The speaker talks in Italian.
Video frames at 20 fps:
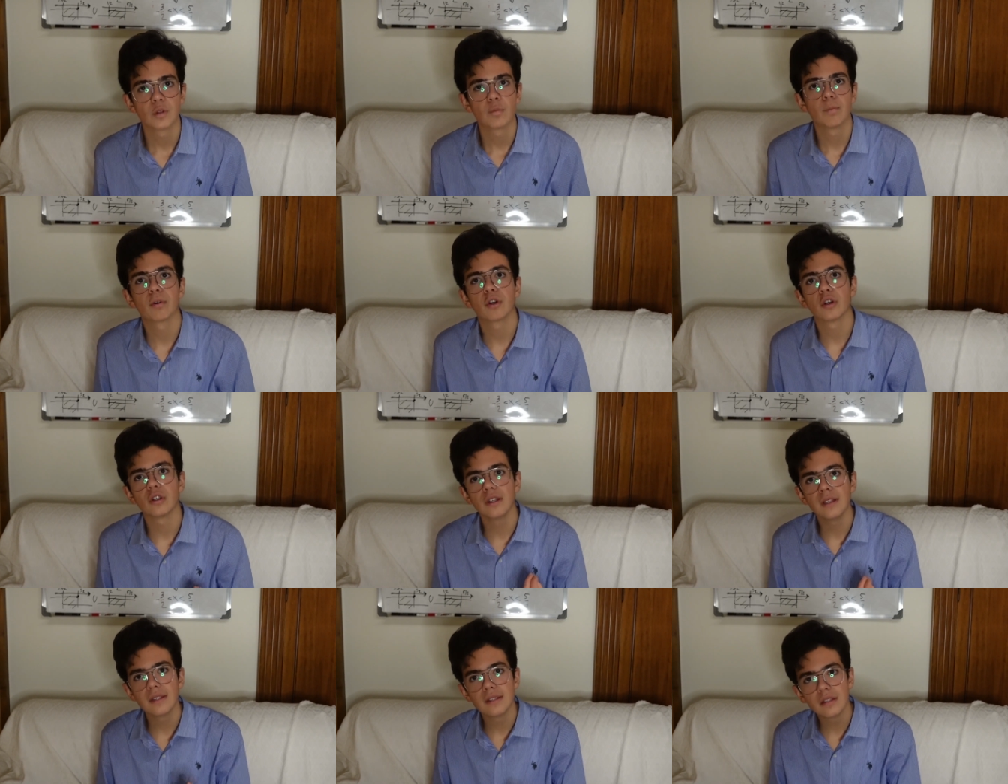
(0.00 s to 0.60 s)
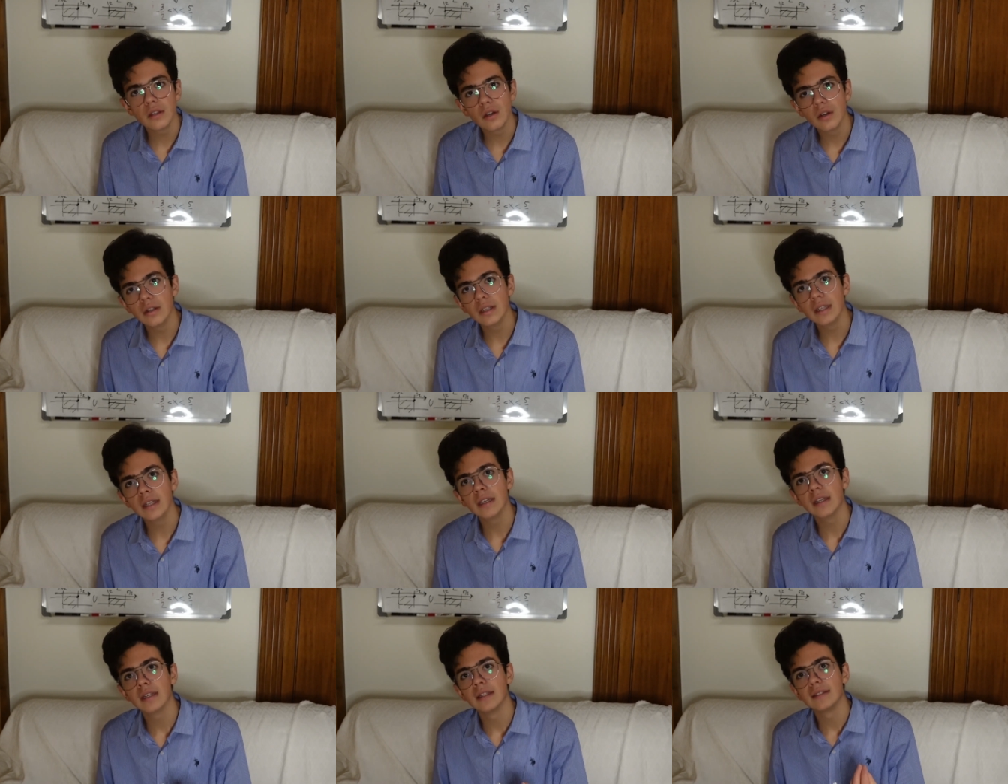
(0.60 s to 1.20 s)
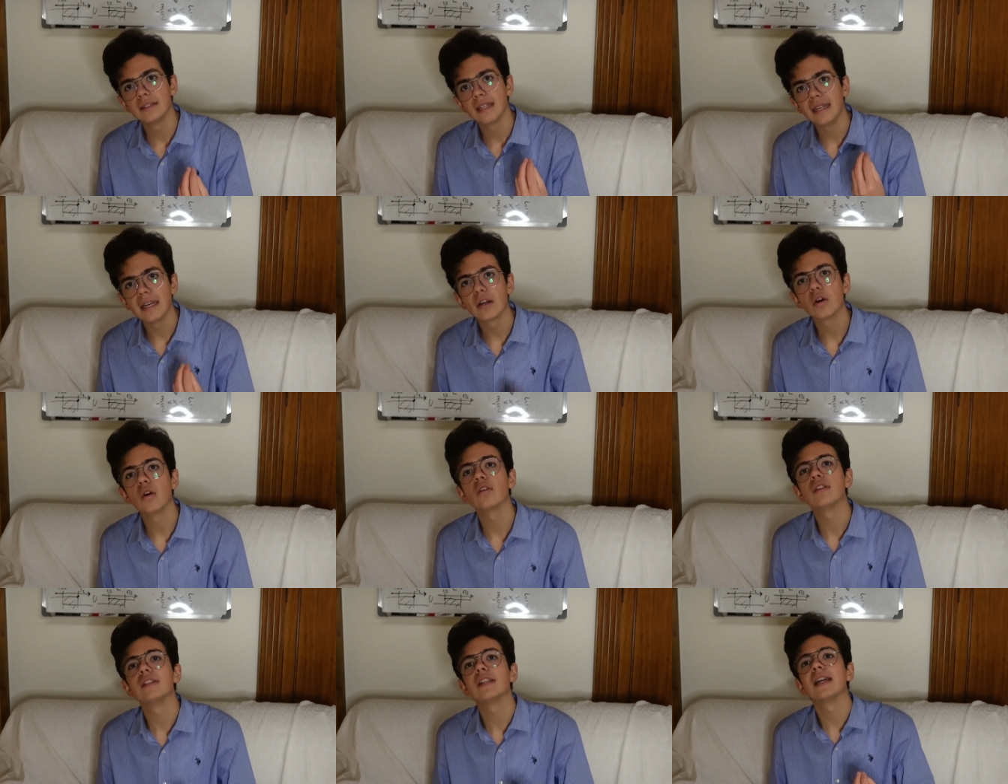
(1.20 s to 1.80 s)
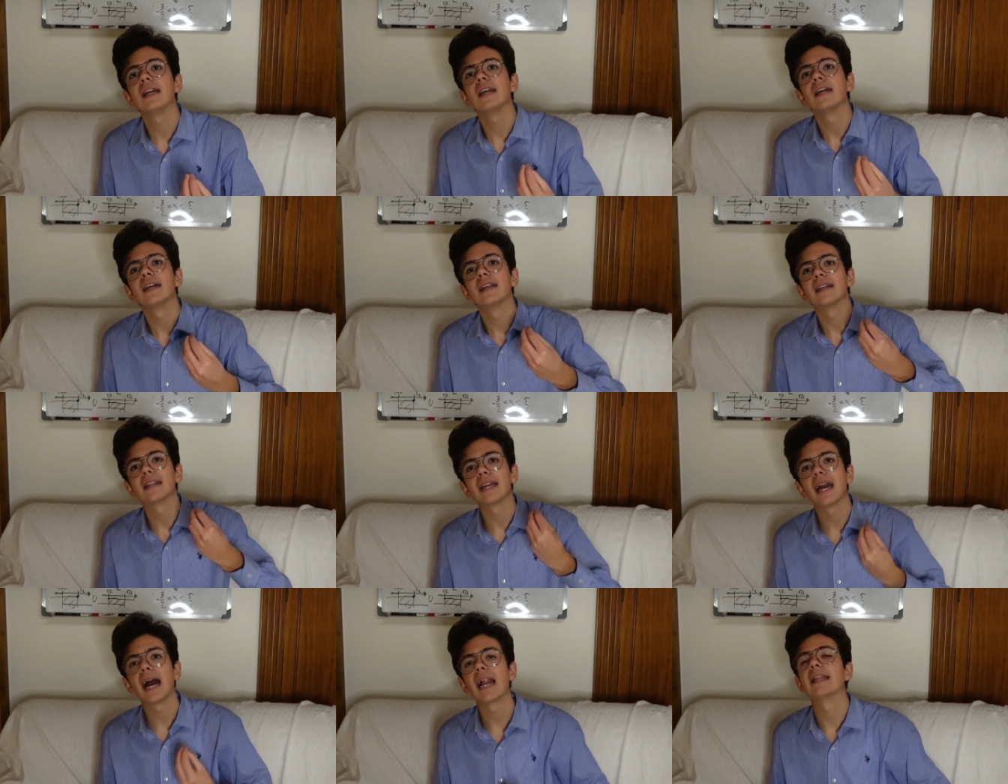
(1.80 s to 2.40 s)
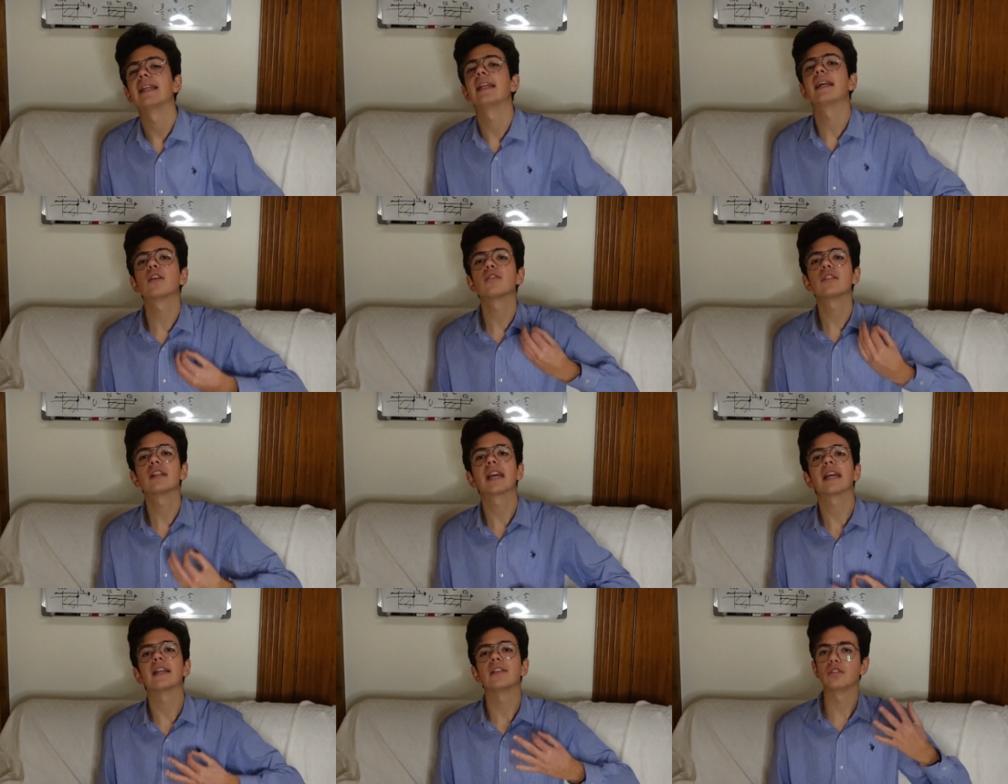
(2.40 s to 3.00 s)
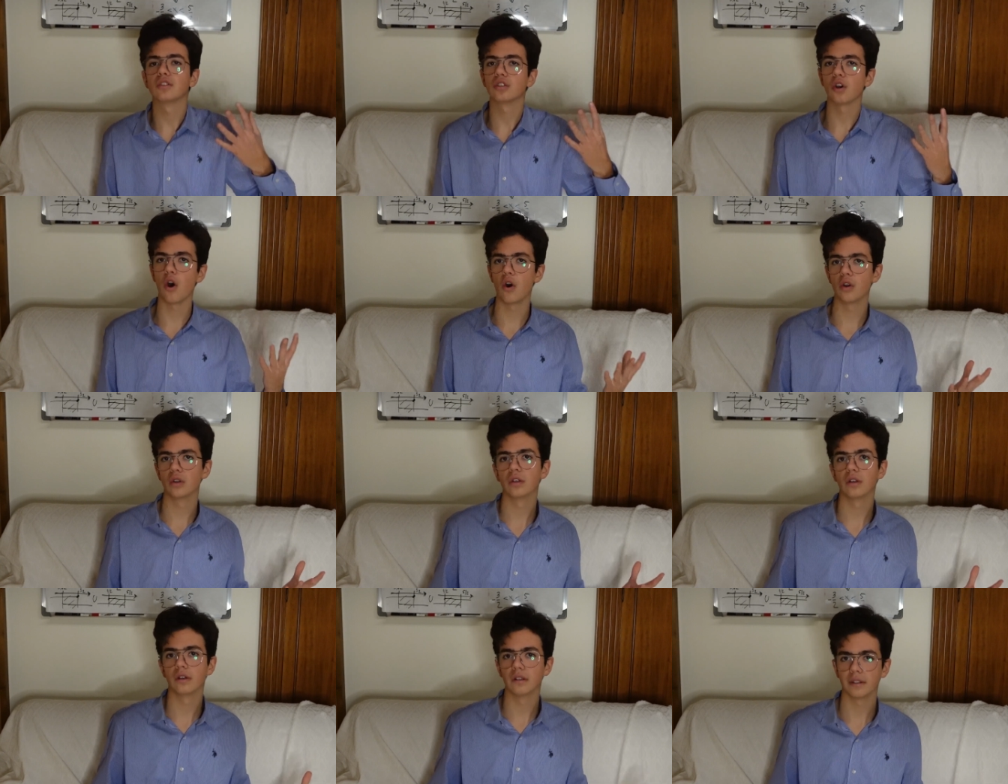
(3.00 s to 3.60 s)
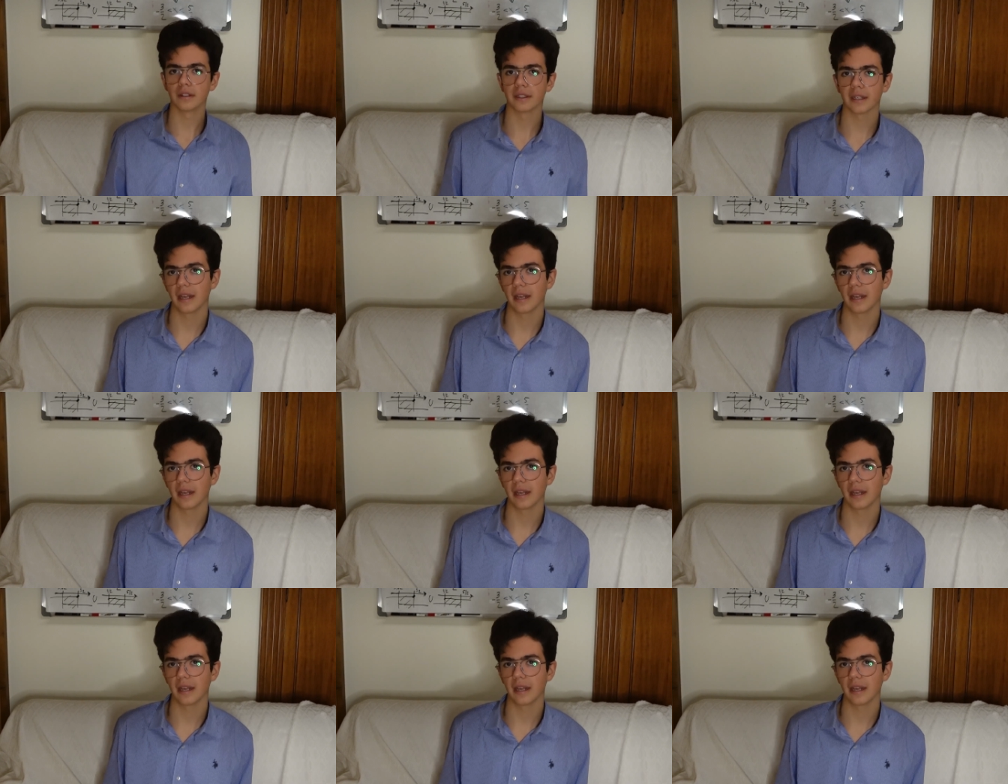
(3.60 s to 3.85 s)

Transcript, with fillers: proiezioni delle cose reali, delle cose che sono,